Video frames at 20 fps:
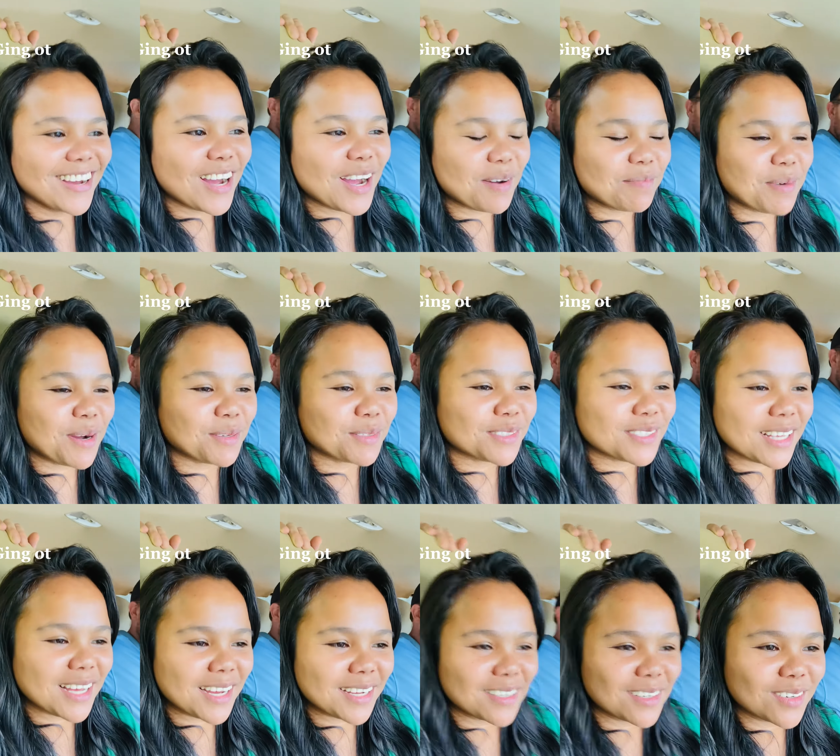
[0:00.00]
About
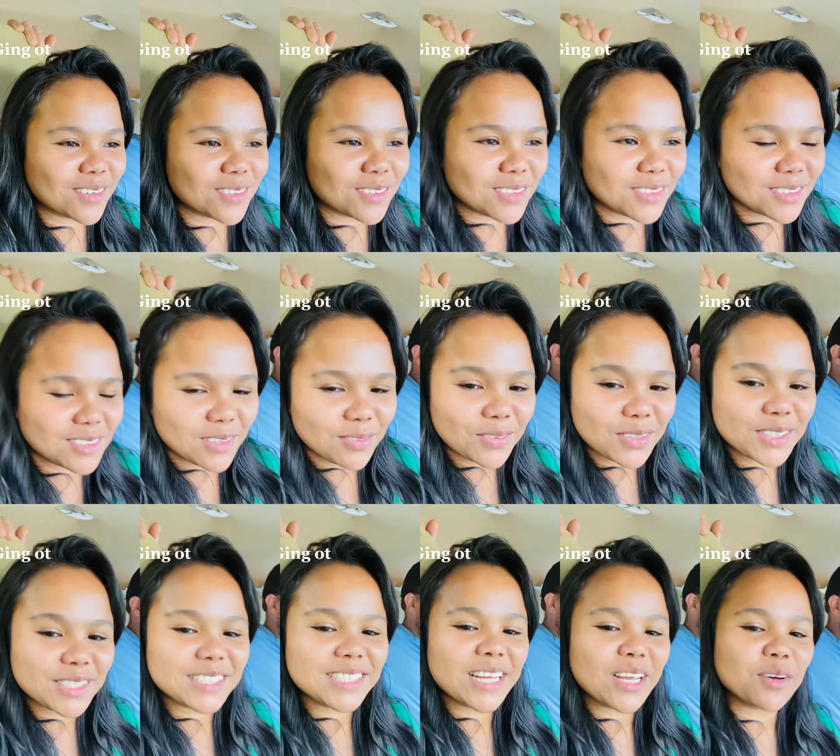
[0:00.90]
sa ano, sa
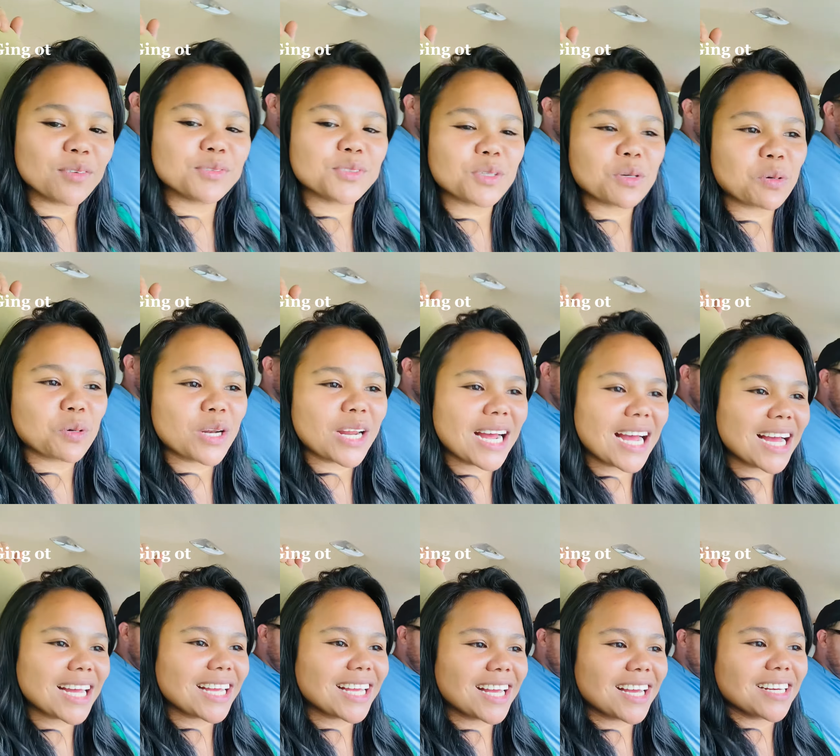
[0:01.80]
first day of school ng
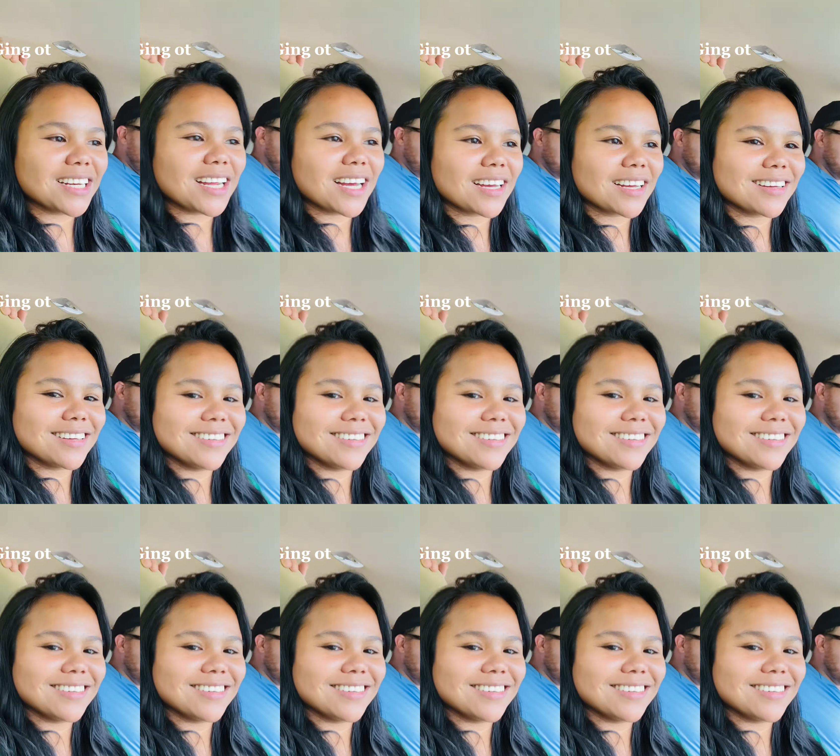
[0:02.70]
aking anak.